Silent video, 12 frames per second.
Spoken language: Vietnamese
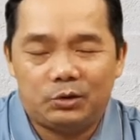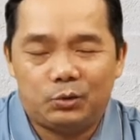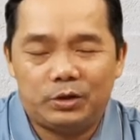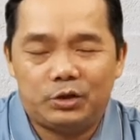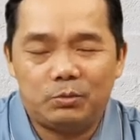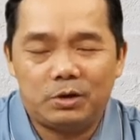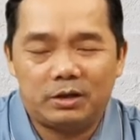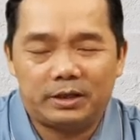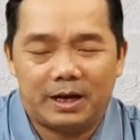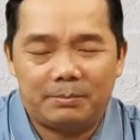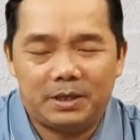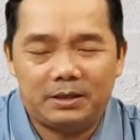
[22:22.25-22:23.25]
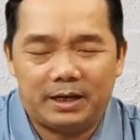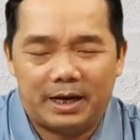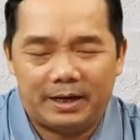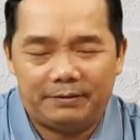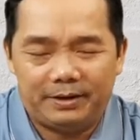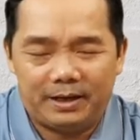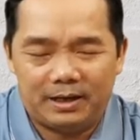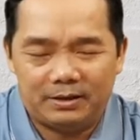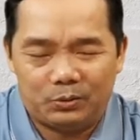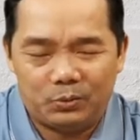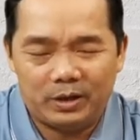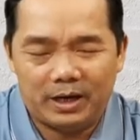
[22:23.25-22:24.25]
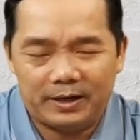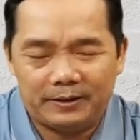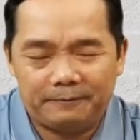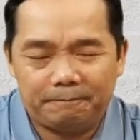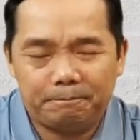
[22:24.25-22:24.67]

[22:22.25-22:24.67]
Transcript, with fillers: Chúa ơi, chúng con cảm ơn Ngài vì lời của Ngài.